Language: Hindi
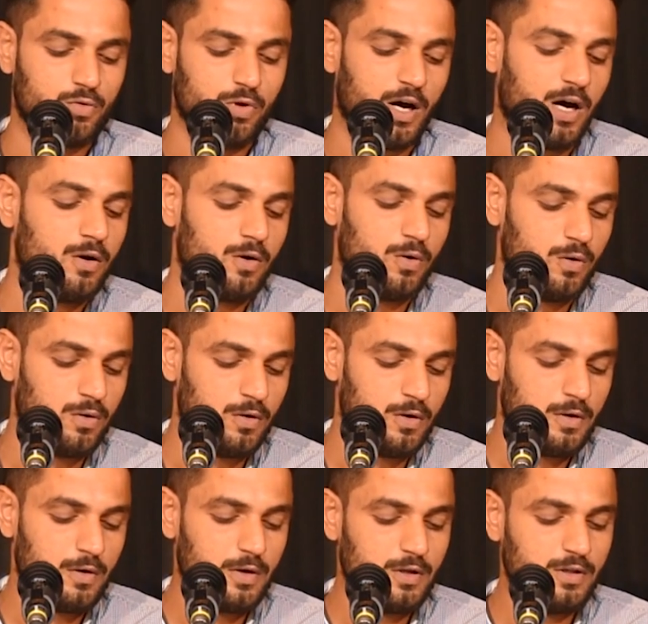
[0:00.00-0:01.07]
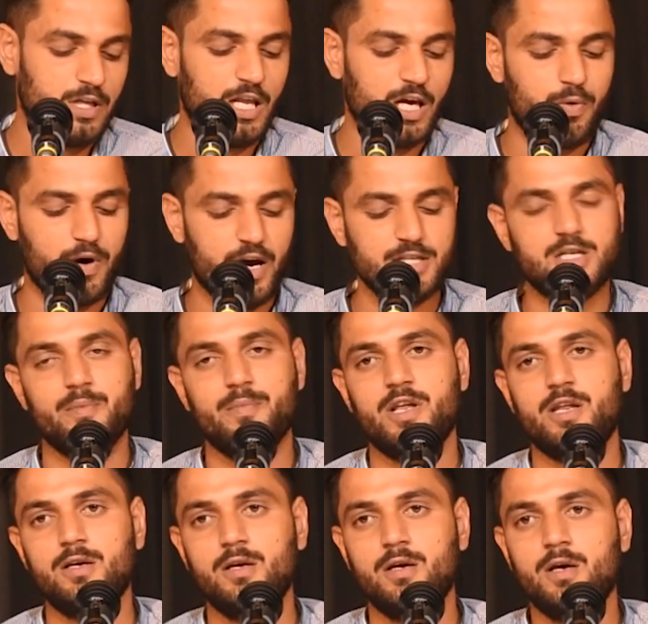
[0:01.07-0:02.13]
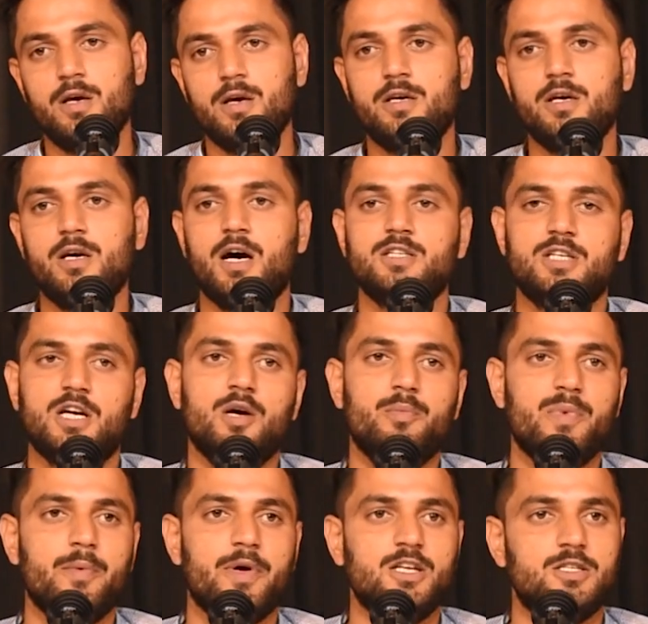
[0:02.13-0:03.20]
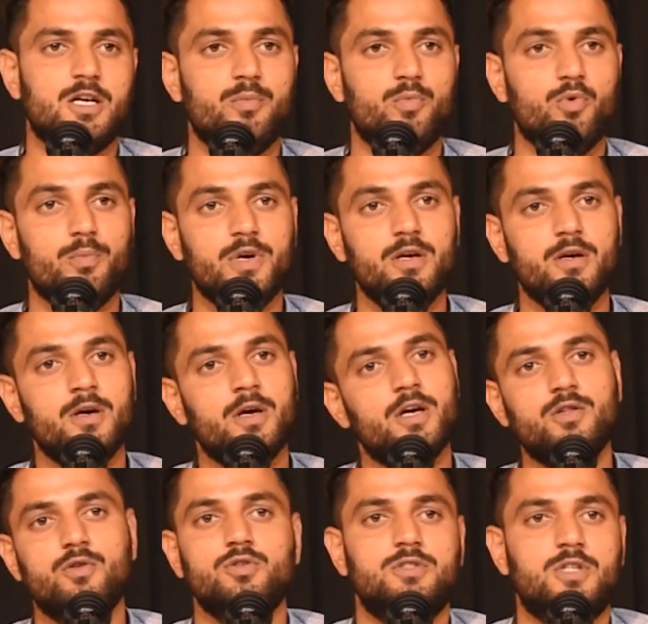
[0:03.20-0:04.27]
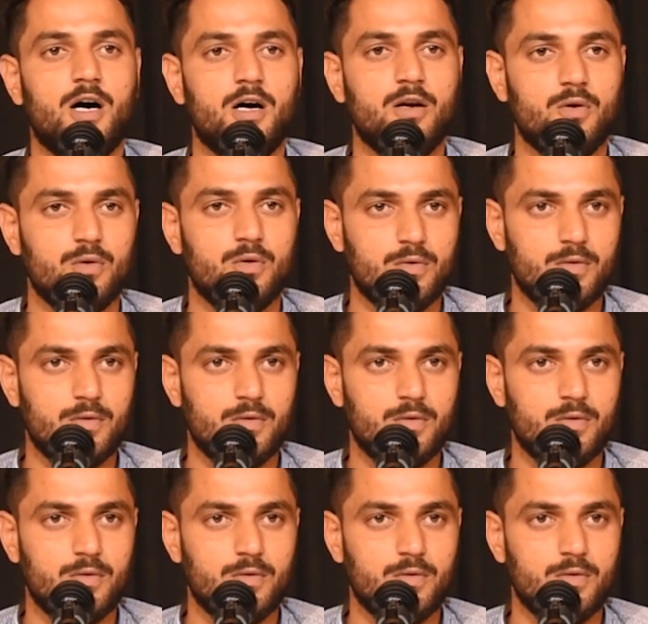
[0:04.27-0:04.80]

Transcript: कुरान हो दिल ख्वाहिश है मेरी कि हर जन्म में मेरी जन्मभूमि हिंदुस्तान हो